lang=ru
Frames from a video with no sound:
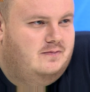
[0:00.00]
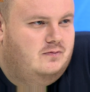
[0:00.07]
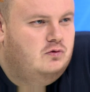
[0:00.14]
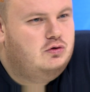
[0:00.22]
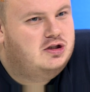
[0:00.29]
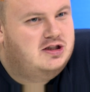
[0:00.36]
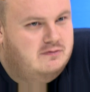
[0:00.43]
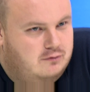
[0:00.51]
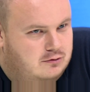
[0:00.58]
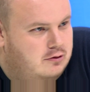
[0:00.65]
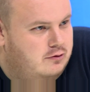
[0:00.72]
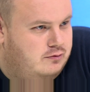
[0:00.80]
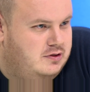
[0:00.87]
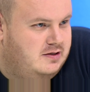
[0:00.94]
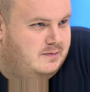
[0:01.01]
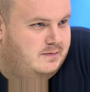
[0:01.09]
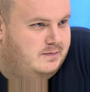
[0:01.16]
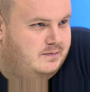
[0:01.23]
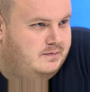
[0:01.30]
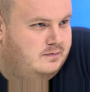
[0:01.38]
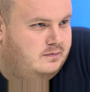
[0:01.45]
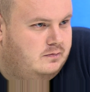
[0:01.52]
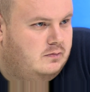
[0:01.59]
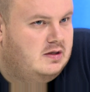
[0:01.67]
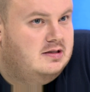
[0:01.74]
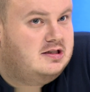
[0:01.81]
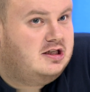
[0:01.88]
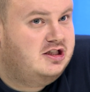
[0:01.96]
Ну, живут люди –
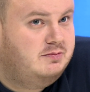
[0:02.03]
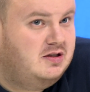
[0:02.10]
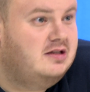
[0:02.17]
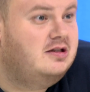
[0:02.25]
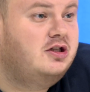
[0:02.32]
скажем так,